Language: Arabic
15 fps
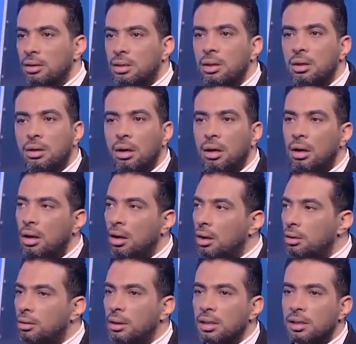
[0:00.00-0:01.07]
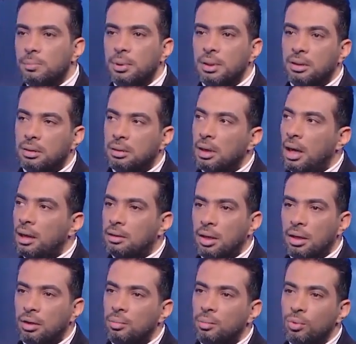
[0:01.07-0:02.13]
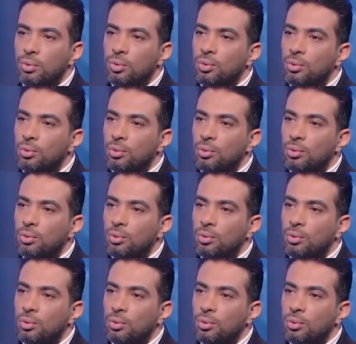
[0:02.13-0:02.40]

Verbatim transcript: ثقه الناس بتحترمه